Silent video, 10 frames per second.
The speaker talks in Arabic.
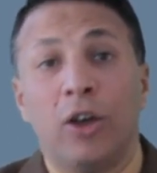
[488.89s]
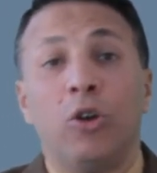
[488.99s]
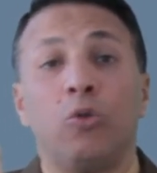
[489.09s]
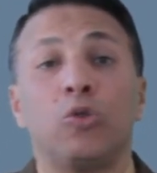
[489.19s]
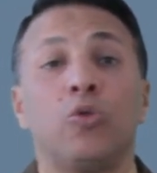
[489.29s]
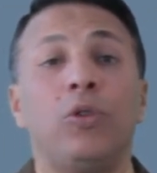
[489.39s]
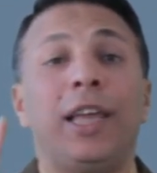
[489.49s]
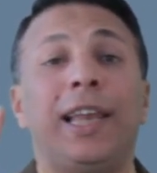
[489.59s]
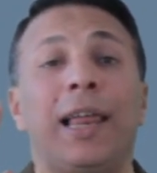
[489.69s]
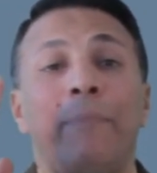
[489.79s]
للوصول
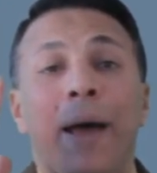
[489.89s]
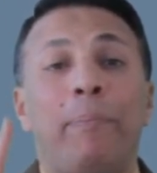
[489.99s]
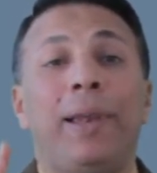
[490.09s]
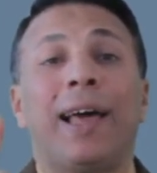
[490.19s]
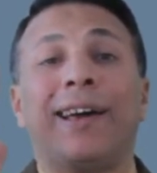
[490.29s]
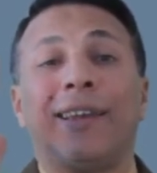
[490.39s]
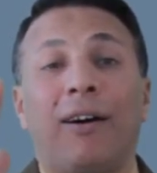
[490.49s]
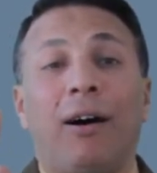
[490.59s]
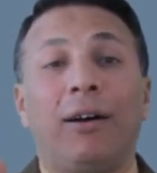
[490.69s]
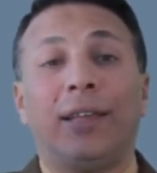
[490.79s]
إلى المبلغ
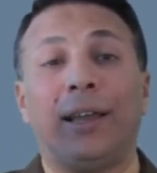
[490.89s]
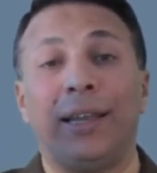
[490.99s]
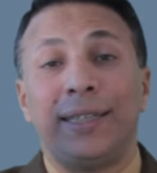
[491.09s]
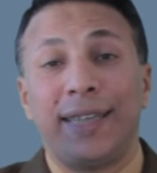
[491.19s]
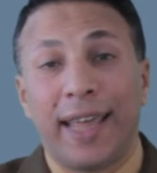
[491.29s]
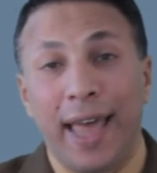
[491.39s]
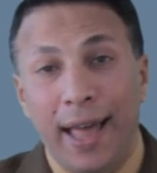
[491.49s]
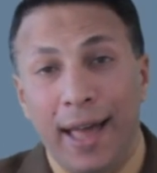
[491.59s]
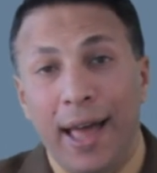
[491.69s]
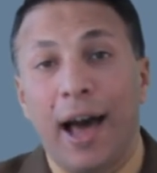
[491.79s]
الخاضع
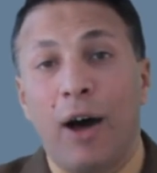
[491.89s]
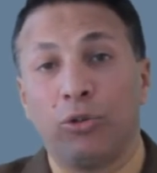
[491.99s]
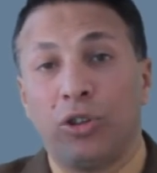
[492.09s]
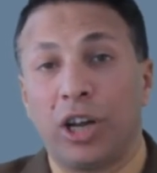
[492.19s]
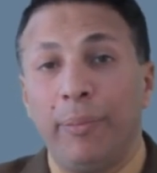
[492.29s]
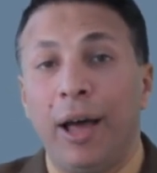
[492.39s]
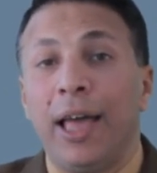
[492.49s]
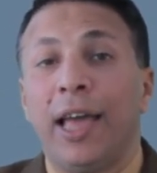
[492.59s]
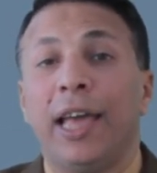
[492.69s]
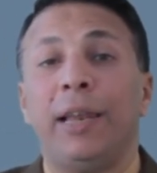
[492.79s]
للزكاة أو الضريبة
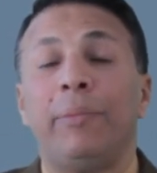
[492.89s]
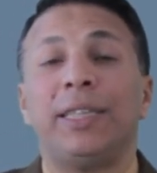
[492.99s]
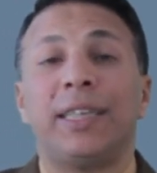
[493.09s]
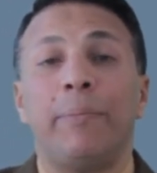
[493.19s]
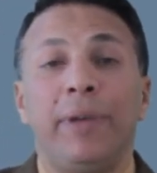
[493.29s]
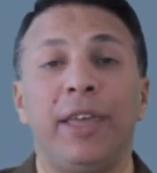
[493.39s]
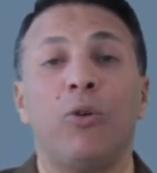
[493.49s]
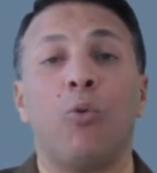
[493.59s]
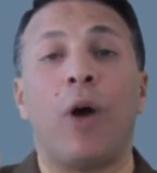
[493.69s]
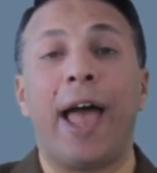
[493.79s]
اللي بنسميه
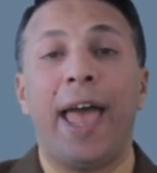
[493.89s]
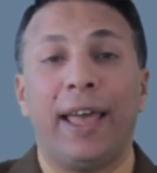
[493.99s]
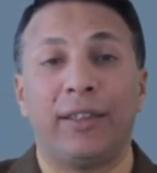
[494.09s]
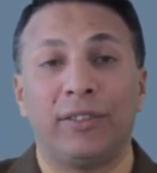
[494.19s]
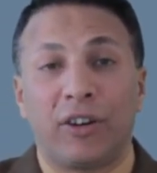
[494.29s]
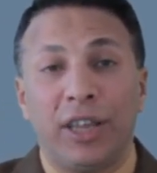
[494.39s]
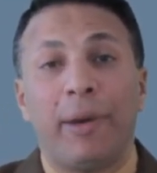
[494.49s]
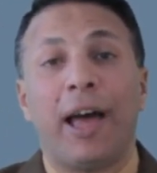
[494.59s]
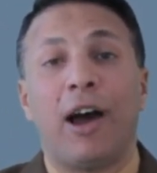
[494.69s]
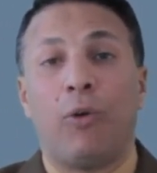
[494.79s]
وعاء
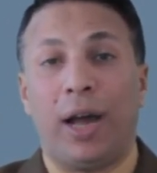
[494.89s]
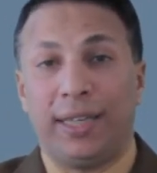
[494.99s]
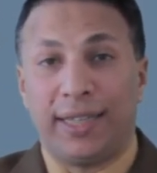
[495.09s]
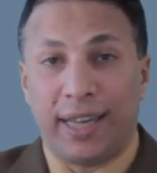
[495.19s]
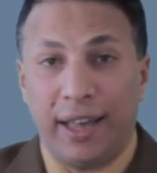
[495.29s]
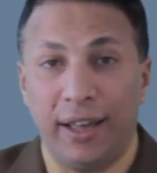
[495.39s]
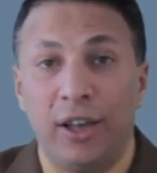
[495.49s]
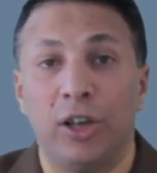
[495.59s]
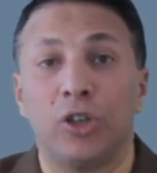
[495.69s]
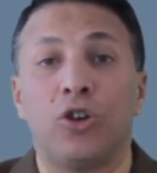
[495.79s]
الضريبة أو وعاء الزكاة
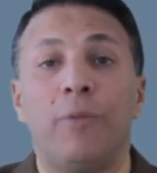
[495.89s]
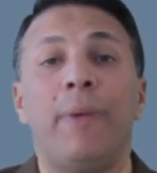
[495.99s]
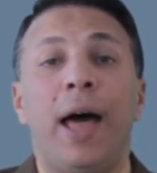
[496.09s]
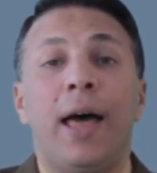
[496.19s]
ثم